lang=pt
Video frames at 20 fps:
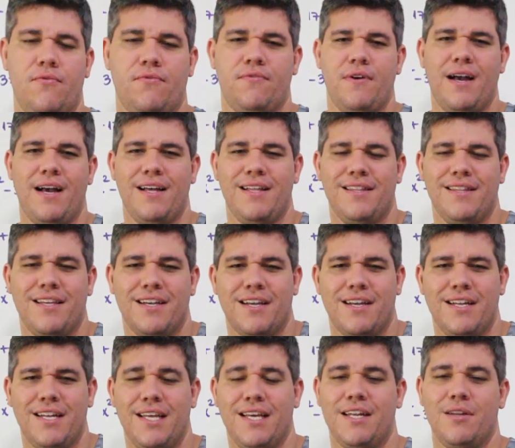Fala
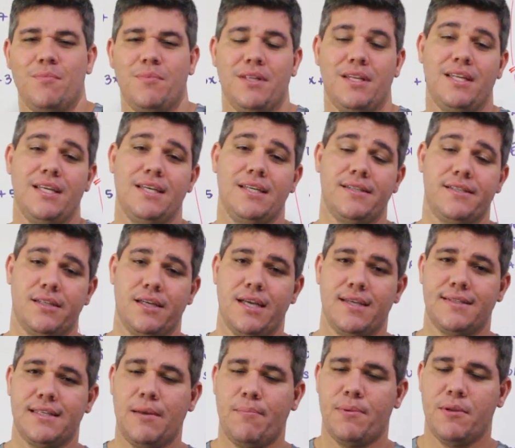galera, beleza?
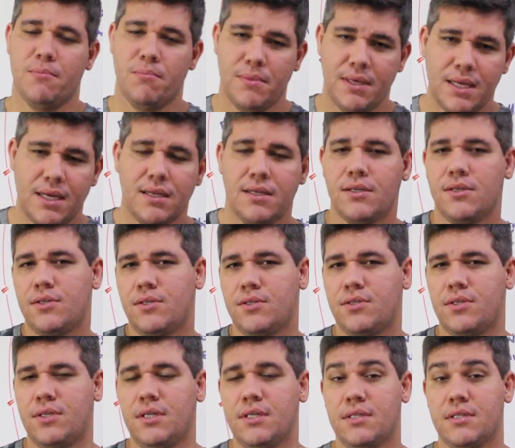Essa é a primeira
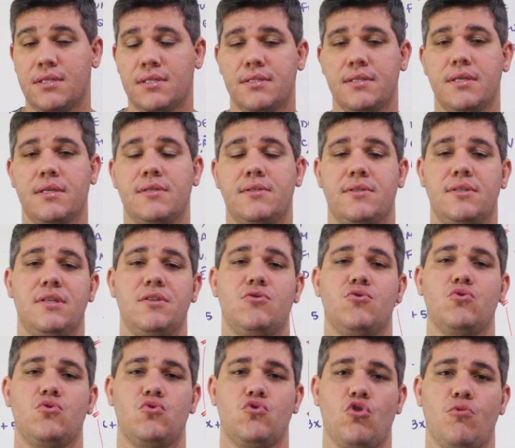listinha de
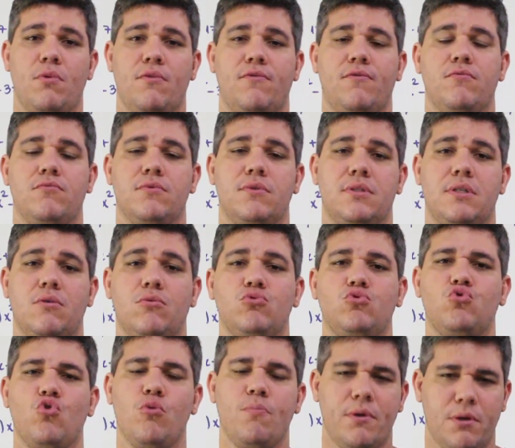exercícios sobre função
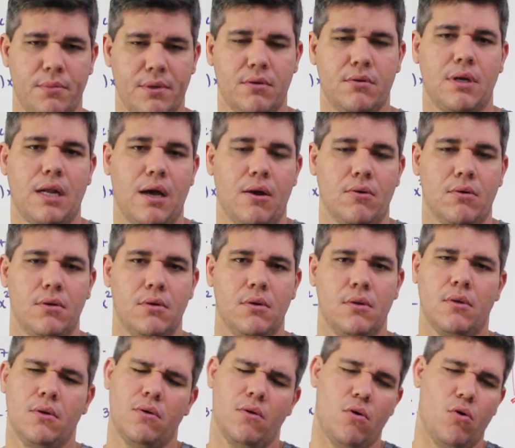do primeiro grau,
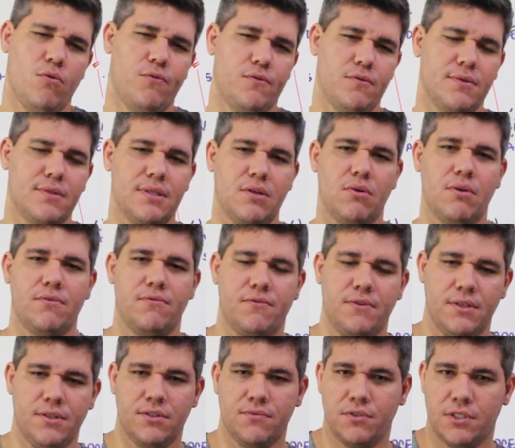ou função
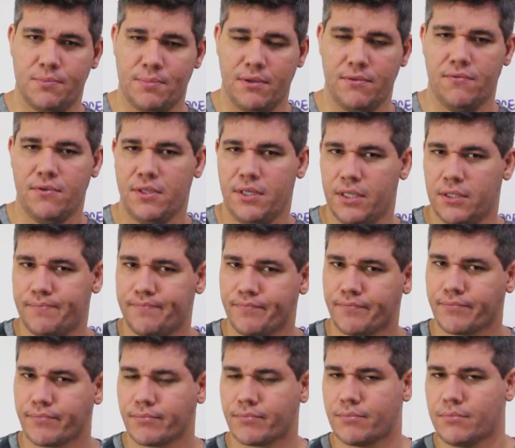afim se você preferir.
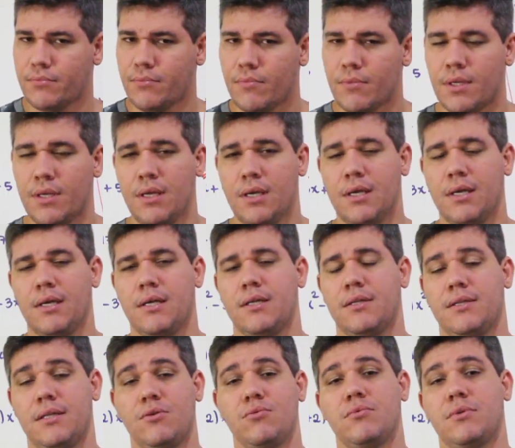
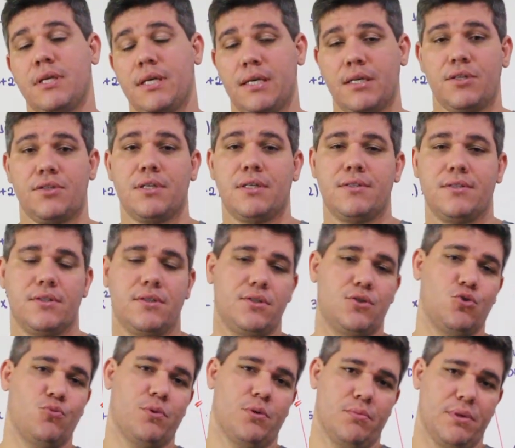Não deixe de
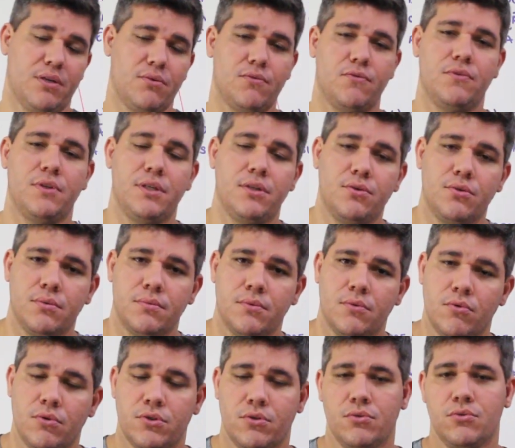assistir o primeiro vídeo,
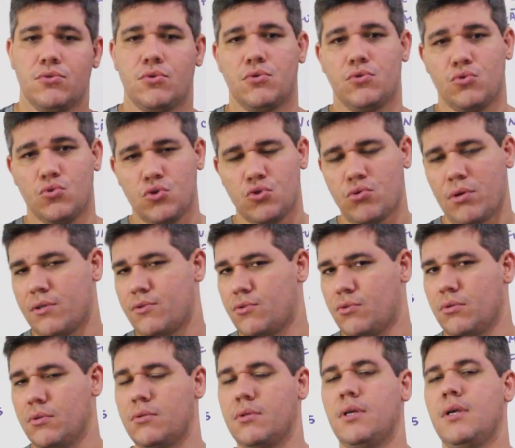onde eu introduzo o
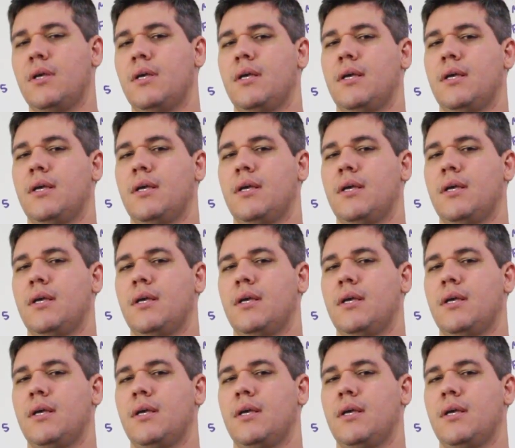assunto,